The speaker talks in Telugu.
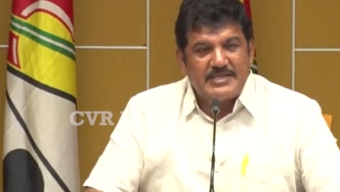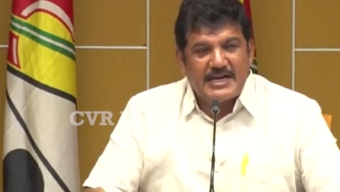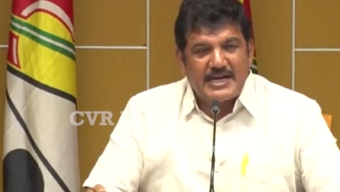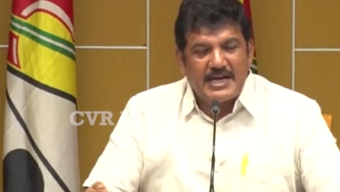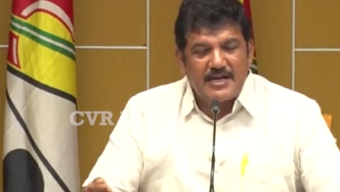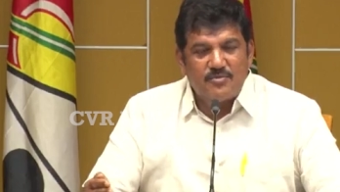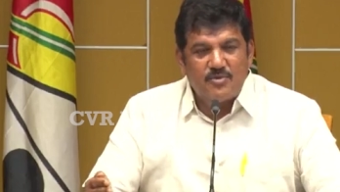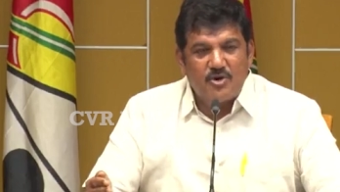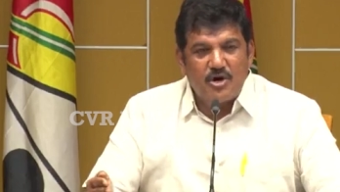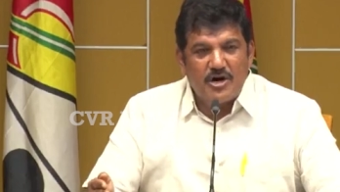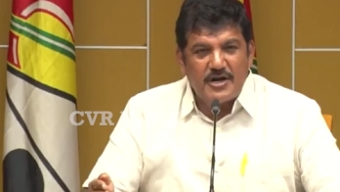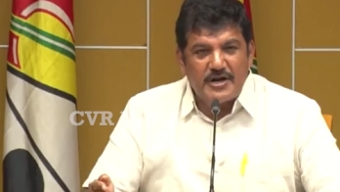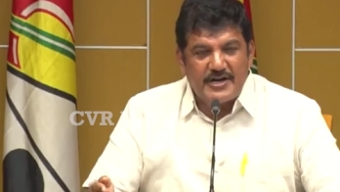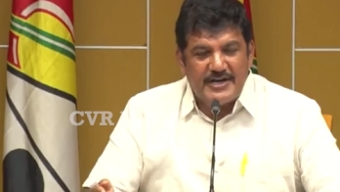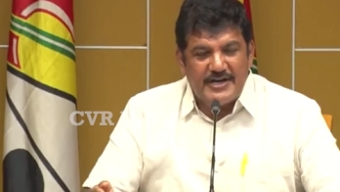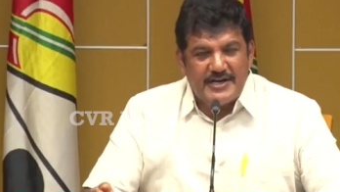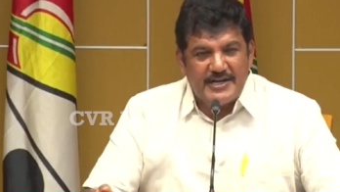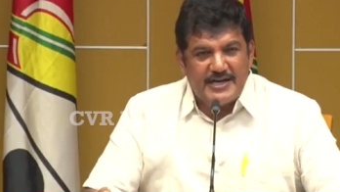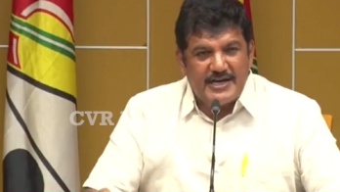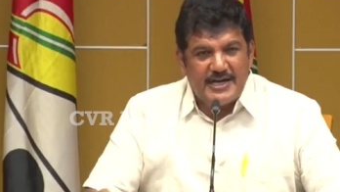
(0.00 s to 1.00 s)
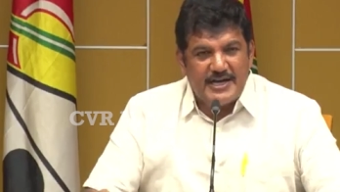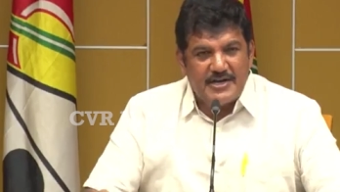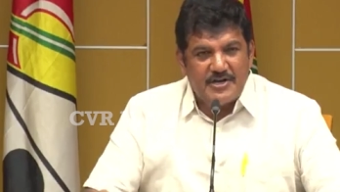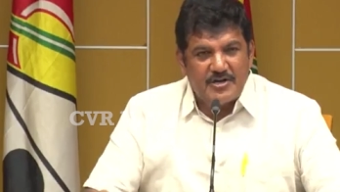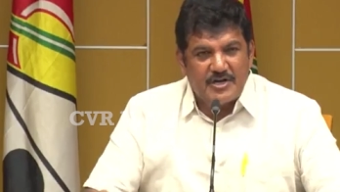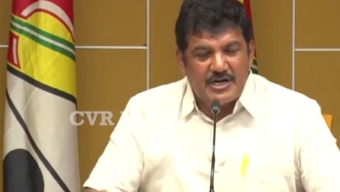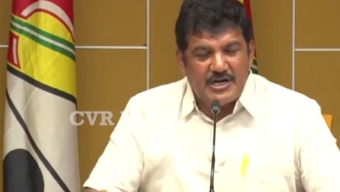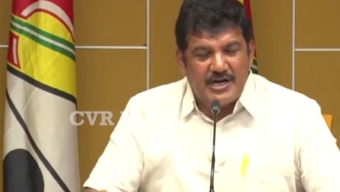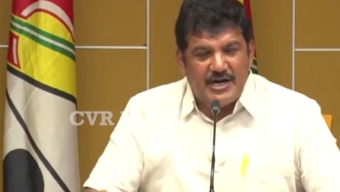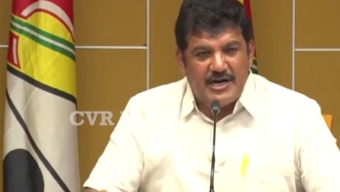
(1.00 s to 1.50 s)
జగన్మోహన్ రెడ్డి గారి
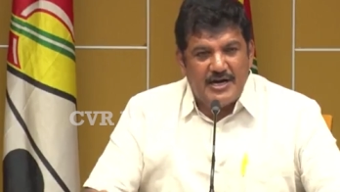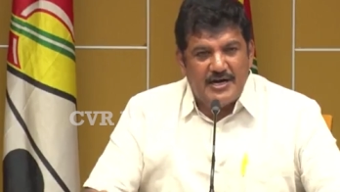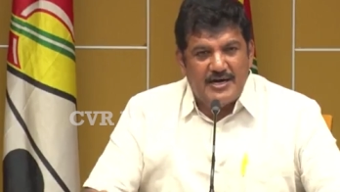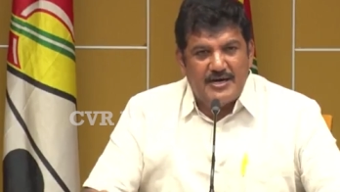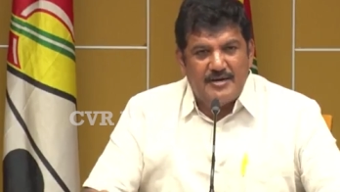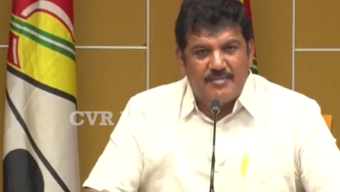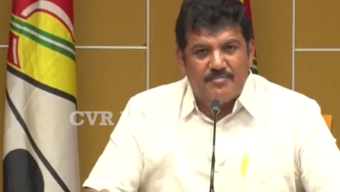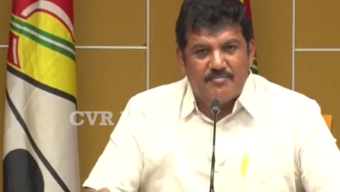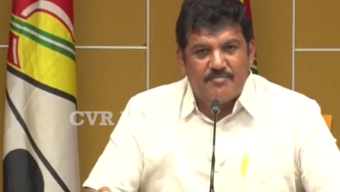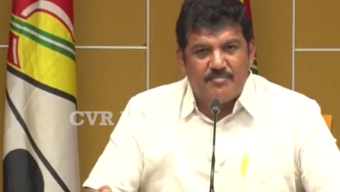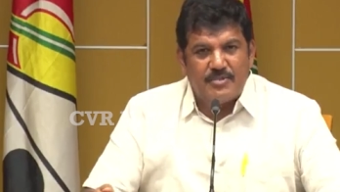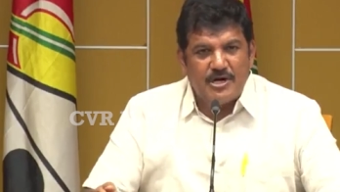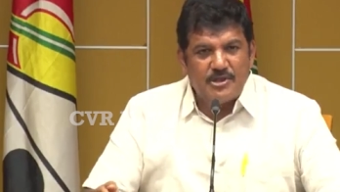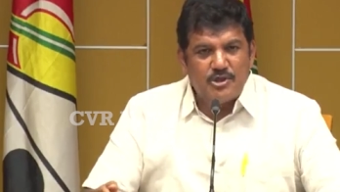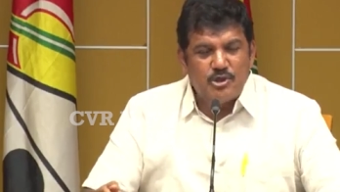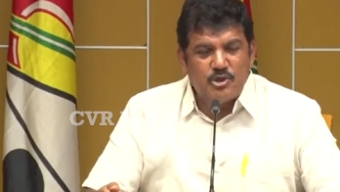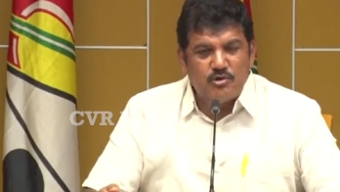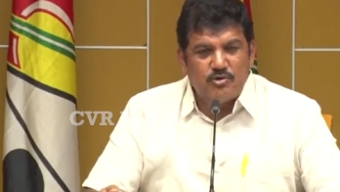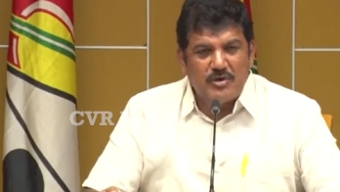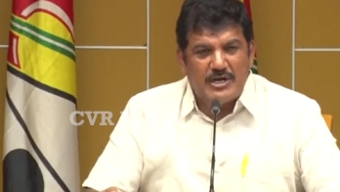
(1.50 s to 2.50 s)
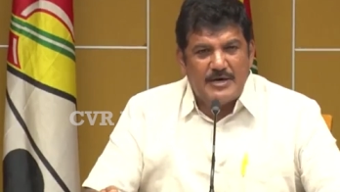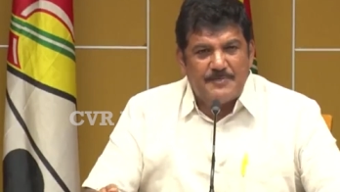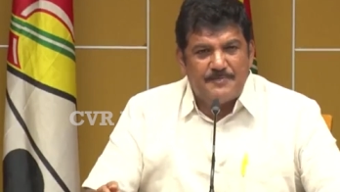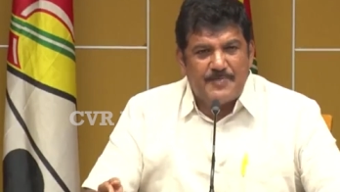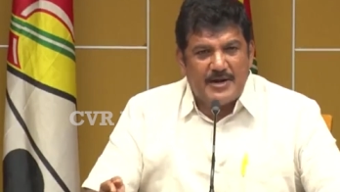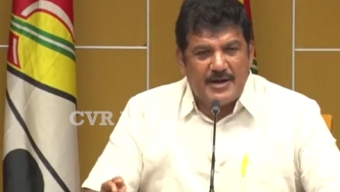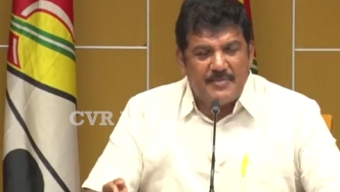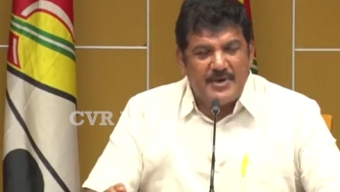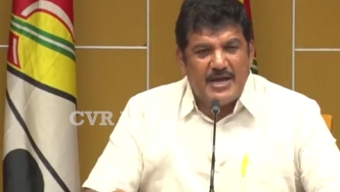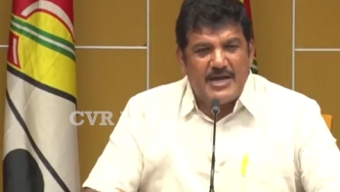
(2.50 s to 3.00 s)
యొక్క బంధువుల
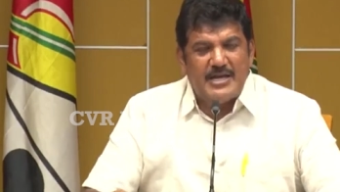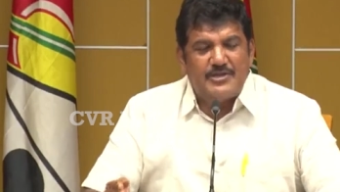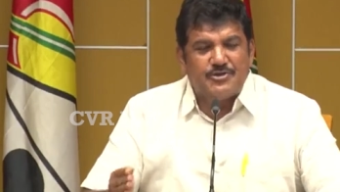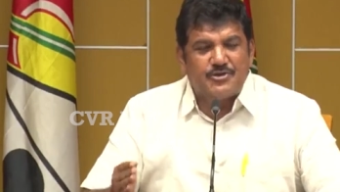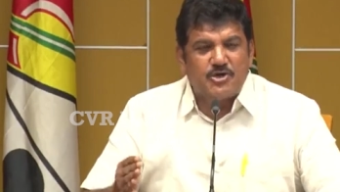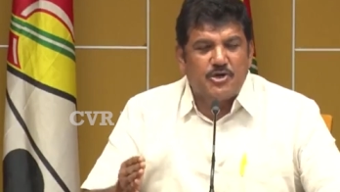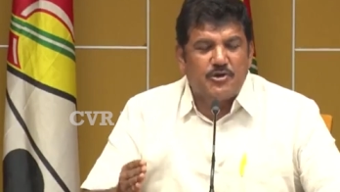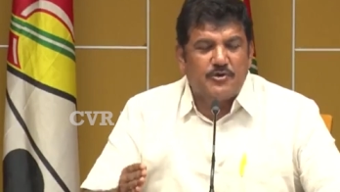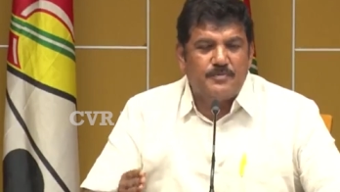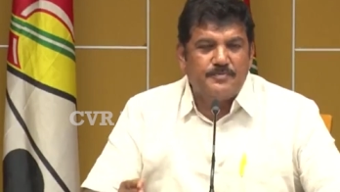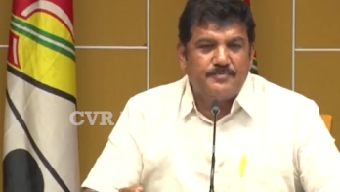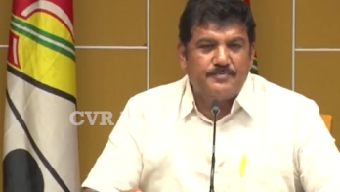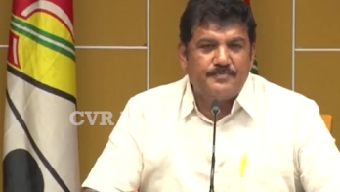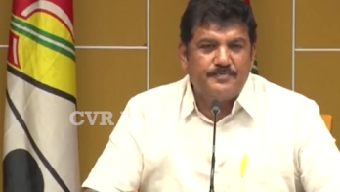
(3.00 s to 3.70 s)
ప్రమేయంతో